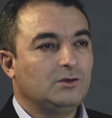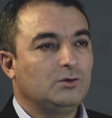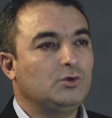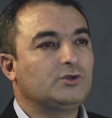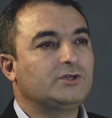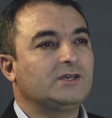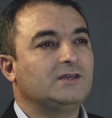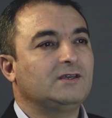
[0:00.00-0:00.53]

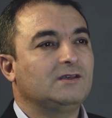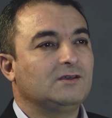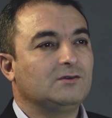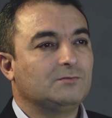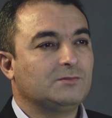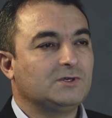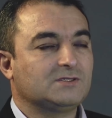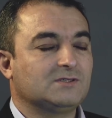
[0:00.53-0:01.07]
ülke
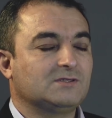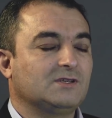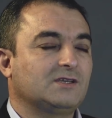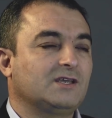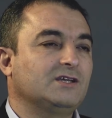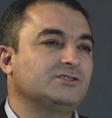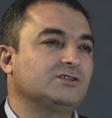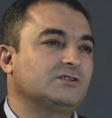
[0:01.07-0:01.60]
bazında
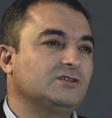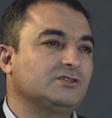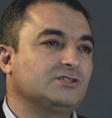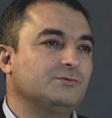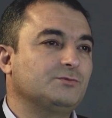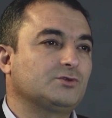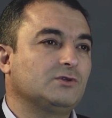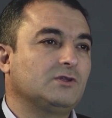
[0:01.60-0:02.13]

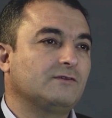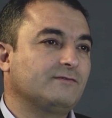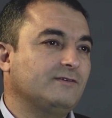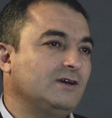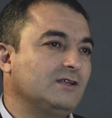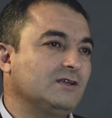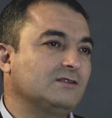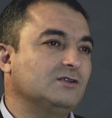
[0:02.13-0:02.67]
gerçekleştirmiş olan
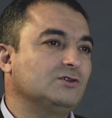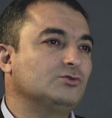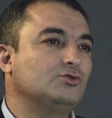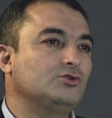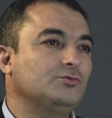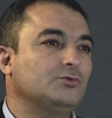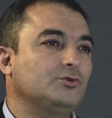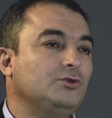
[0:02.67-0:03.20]
faaliyetlerin
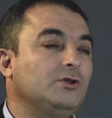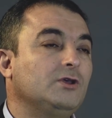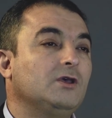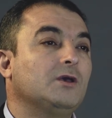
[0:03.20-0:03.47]
tümünün